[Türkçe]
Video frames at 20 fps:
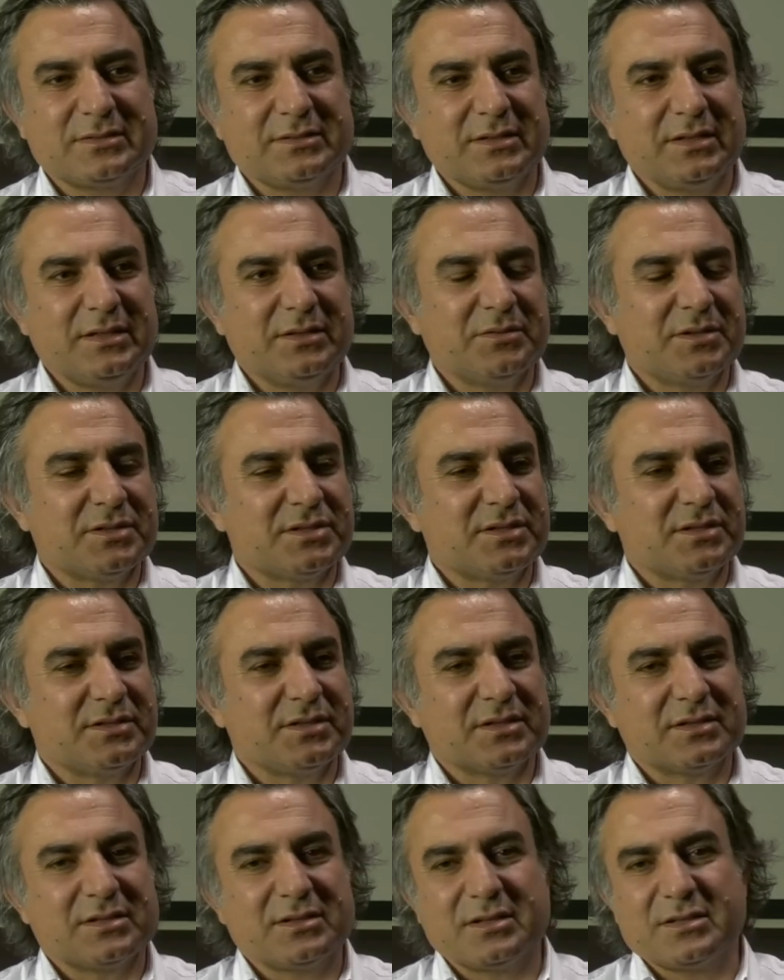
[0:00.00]
Yeni
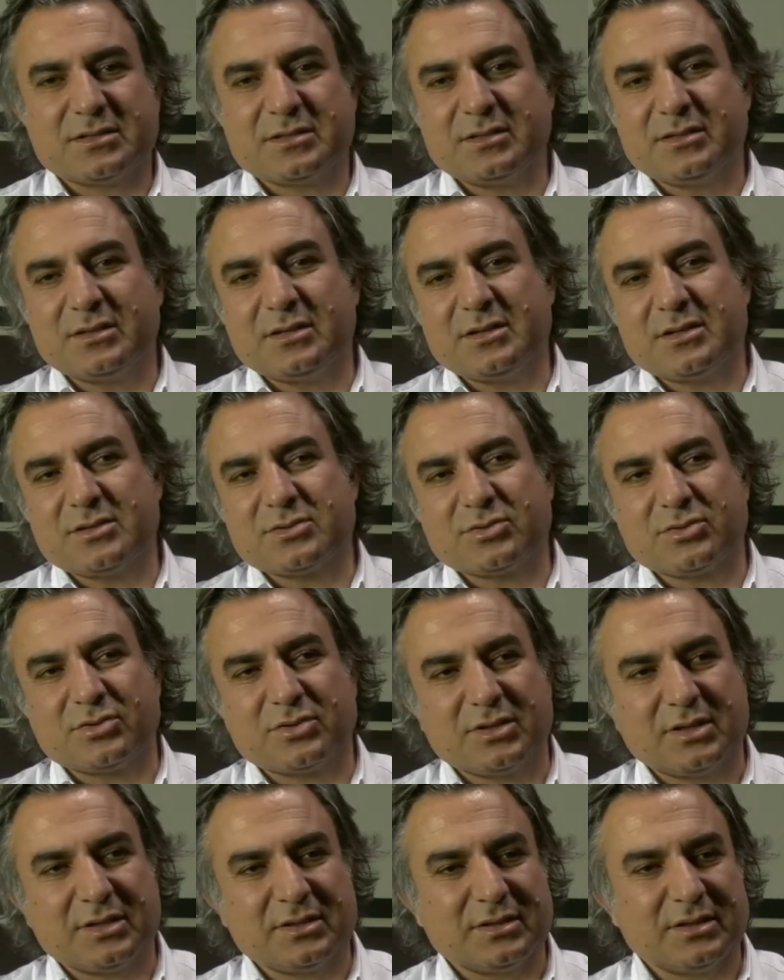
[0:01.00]
başlayacaklar için daha zor
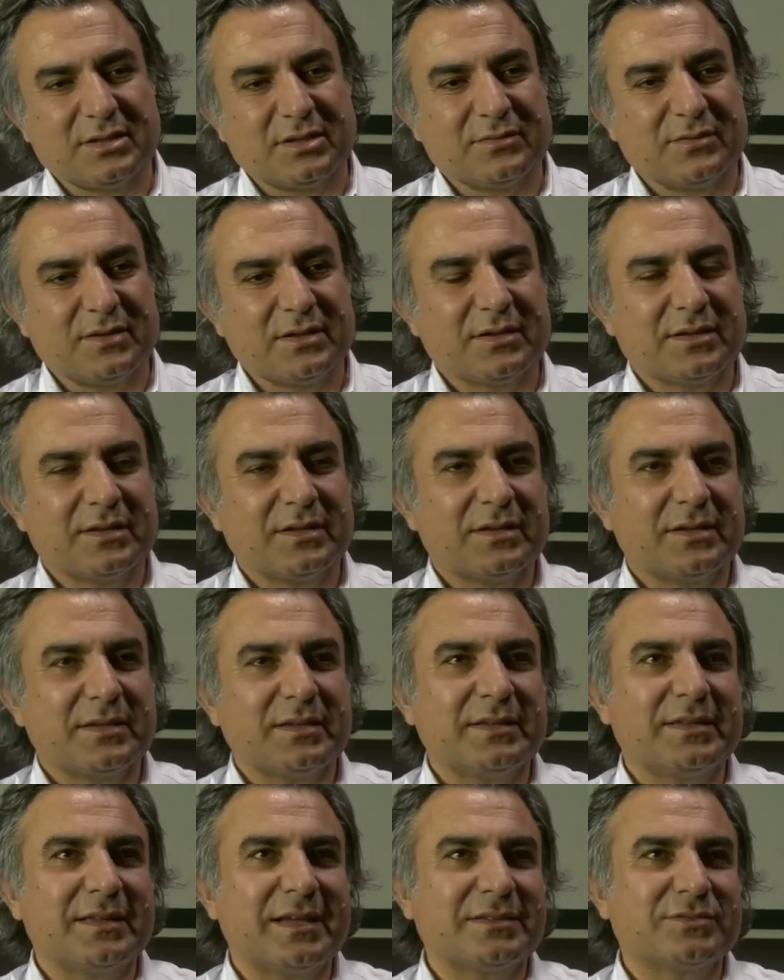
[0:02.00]
yanları var. E,
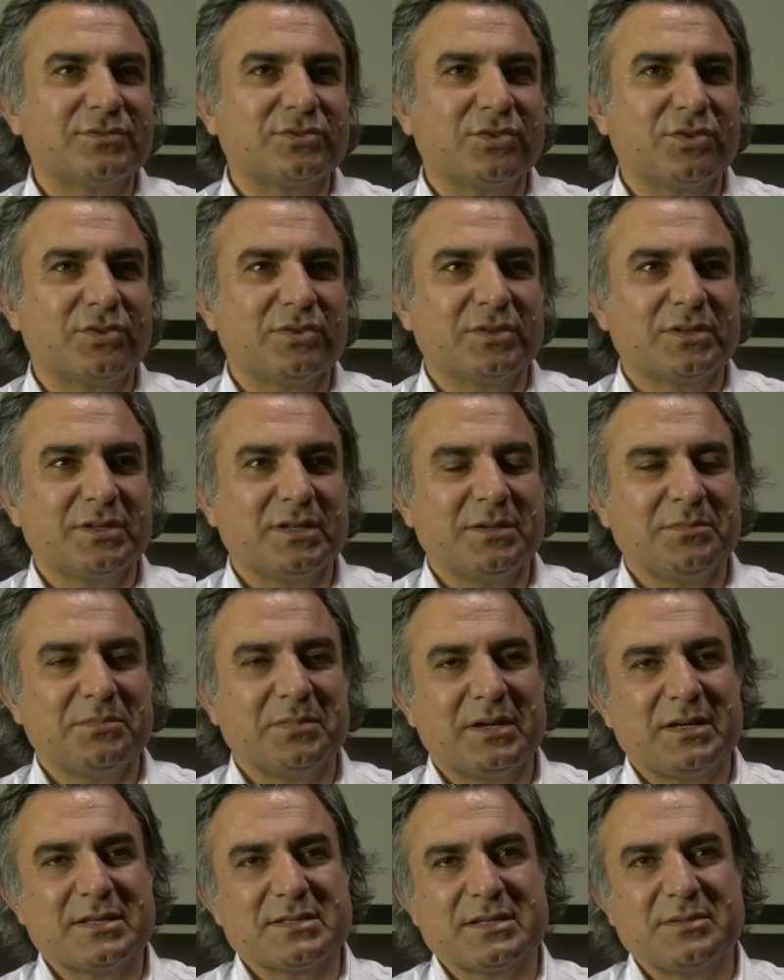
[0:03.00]
yani zorlukları
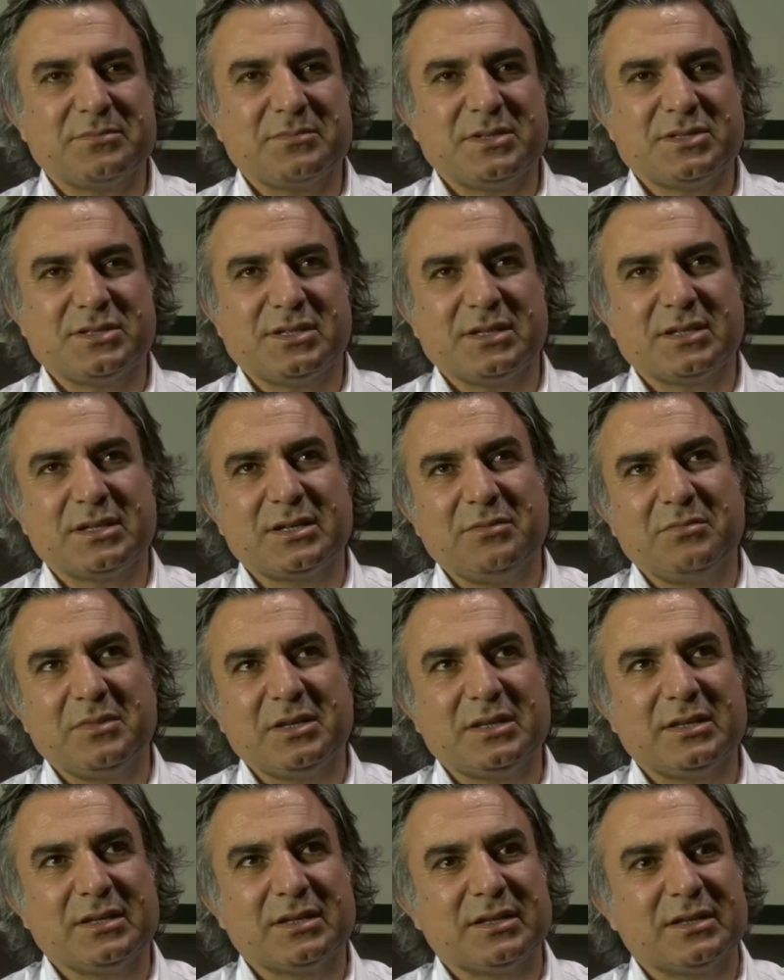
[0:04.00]
bazen bir şeyi
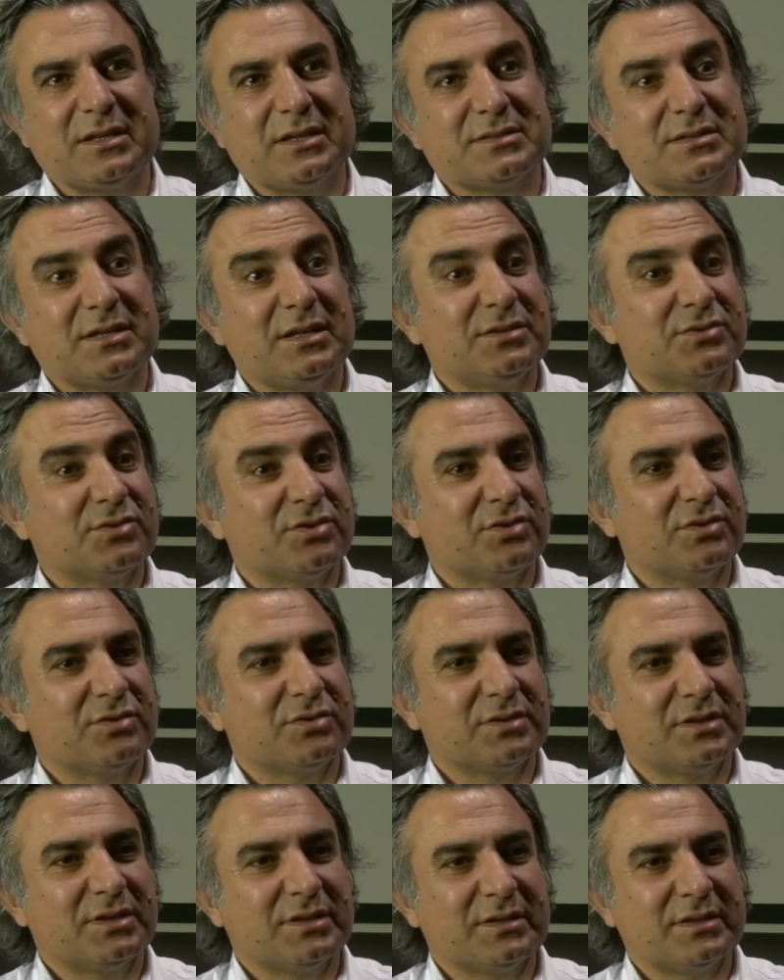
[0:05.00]
kıymetli kılan şey
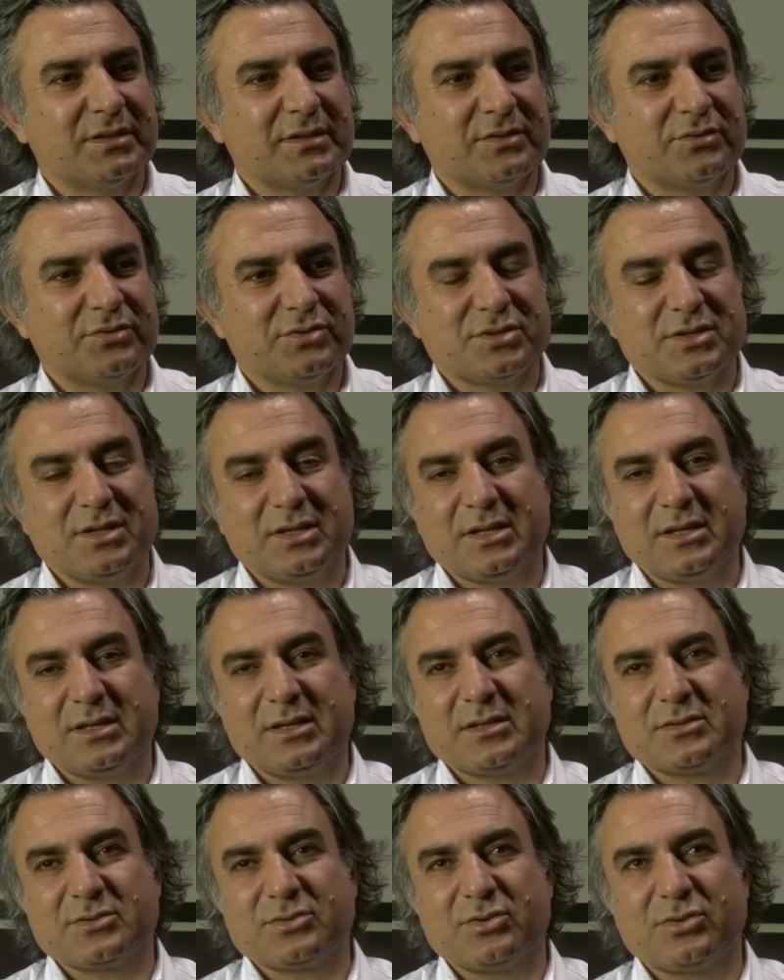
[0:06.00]
zorluklarıdır. O iş ne
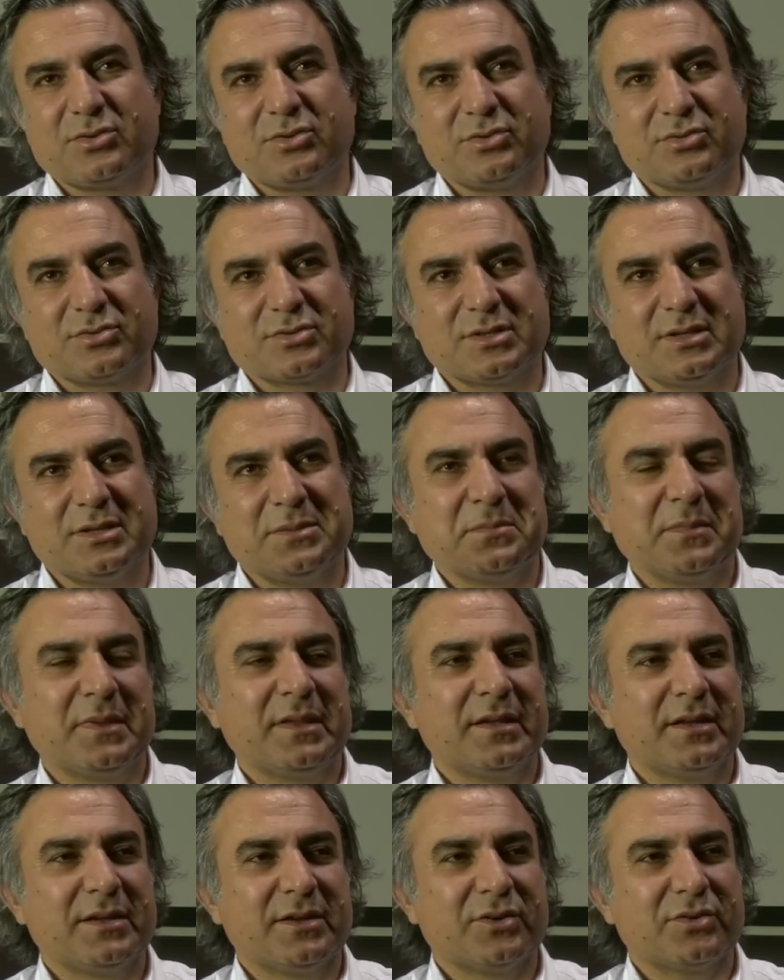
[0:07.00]
kadar zor olursa
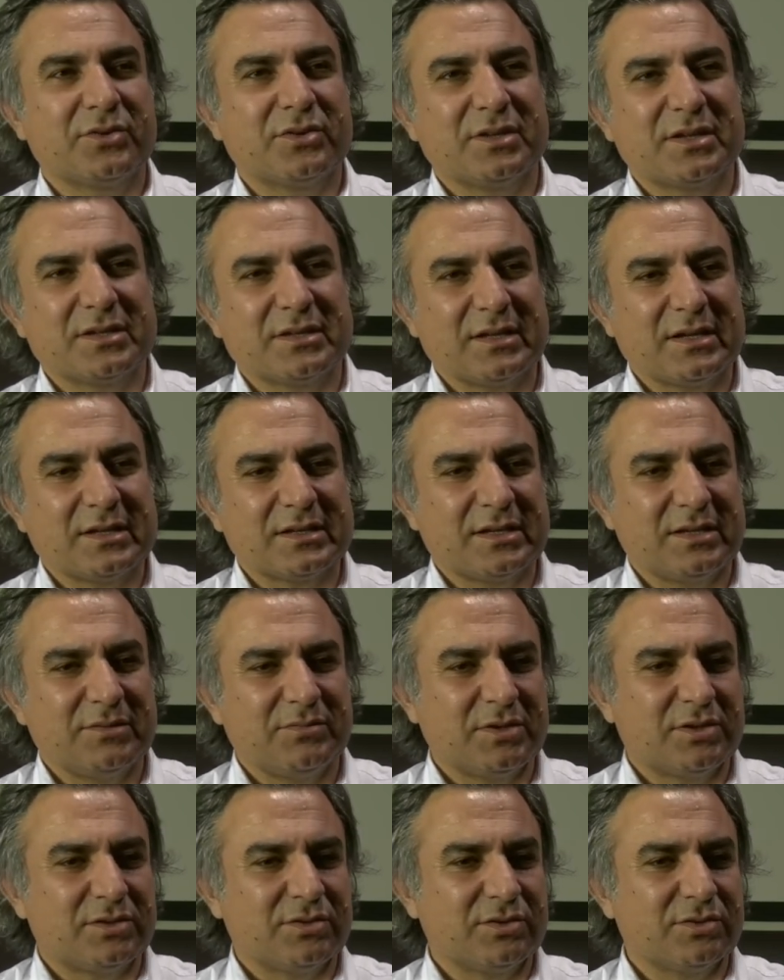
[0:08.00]
o kadar daha
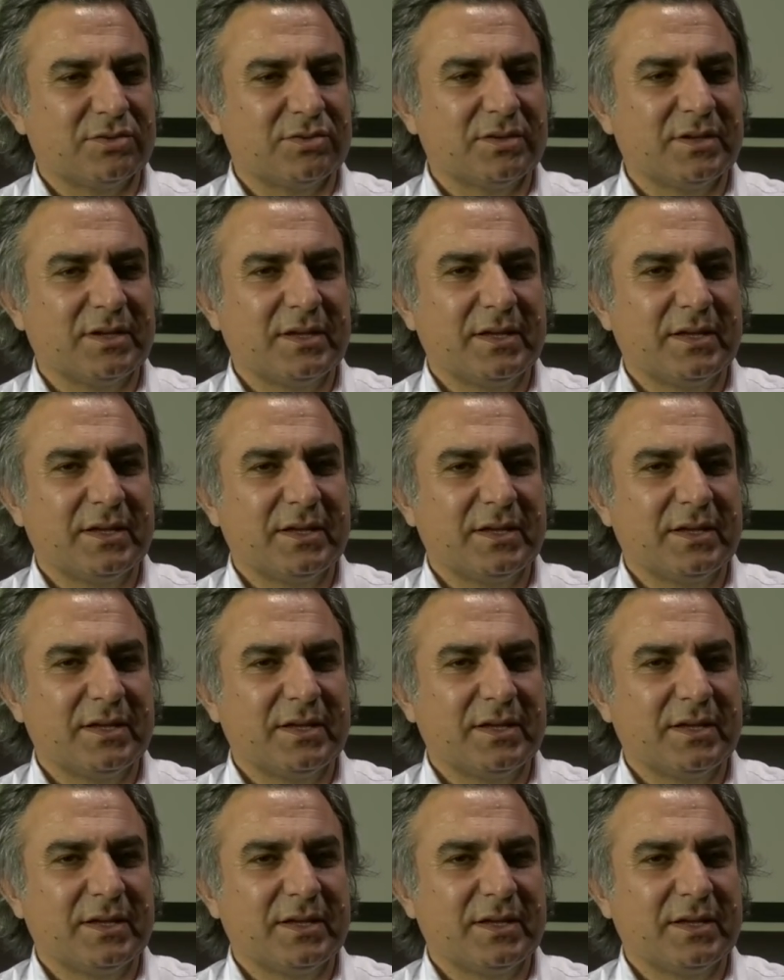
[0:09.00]
kıymetli olur.